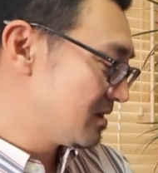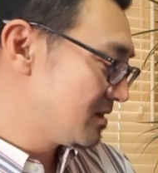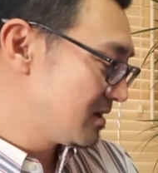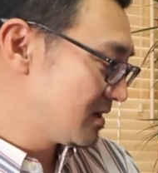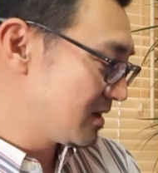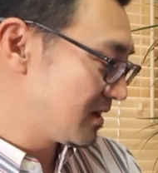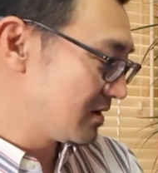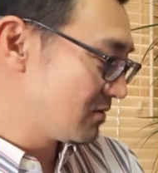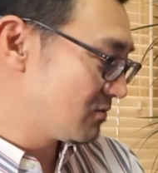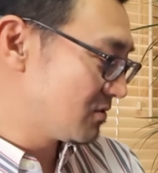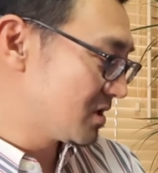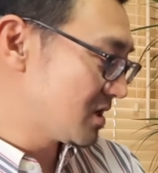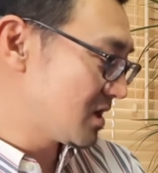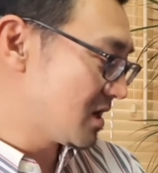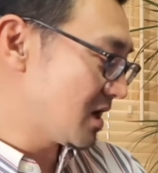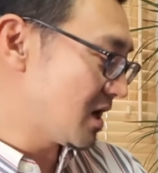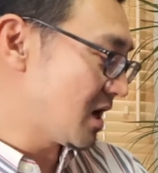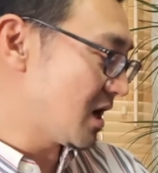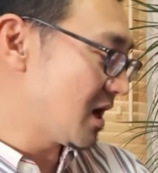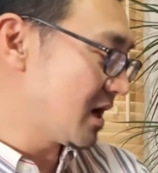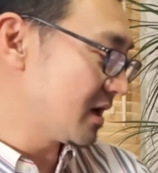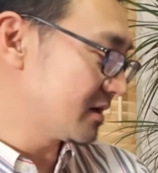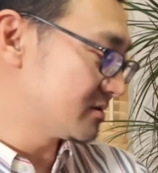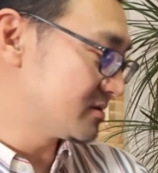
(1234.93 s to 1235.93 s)
えー、when I
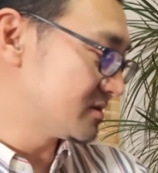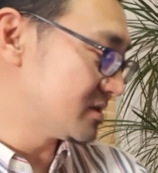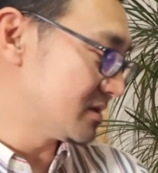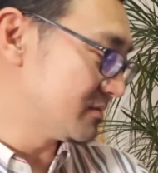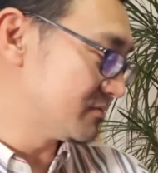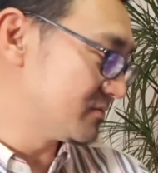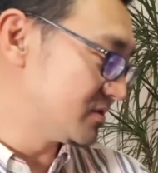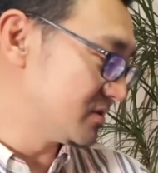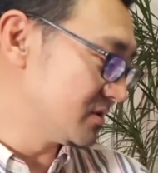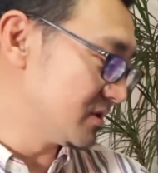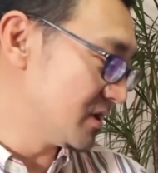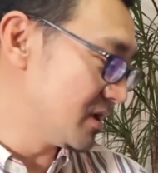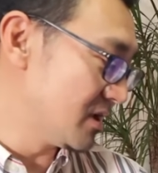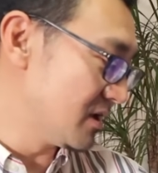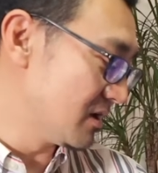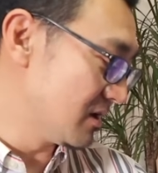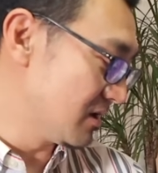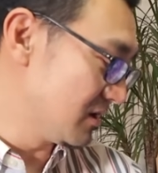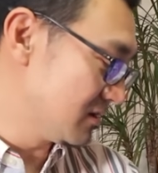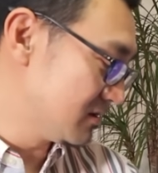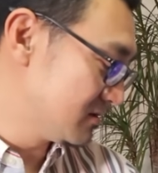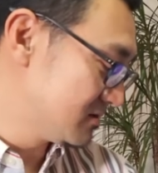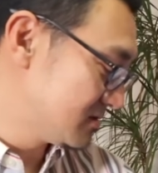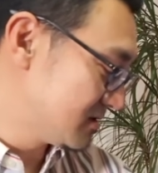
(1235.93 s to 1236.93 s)
hiked up the
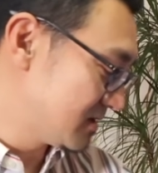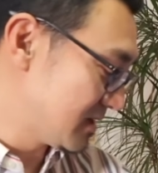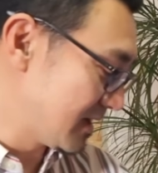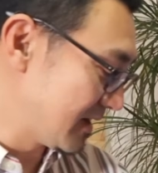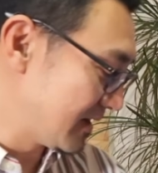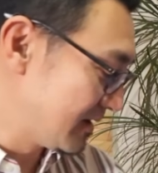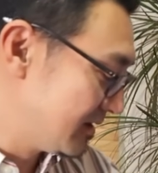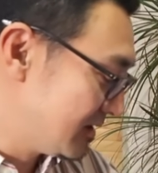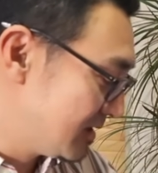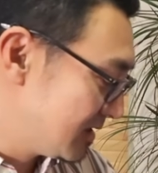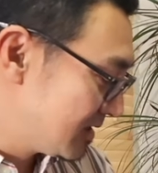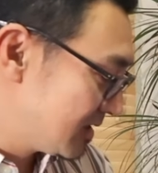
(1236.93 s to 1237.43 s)
hill はい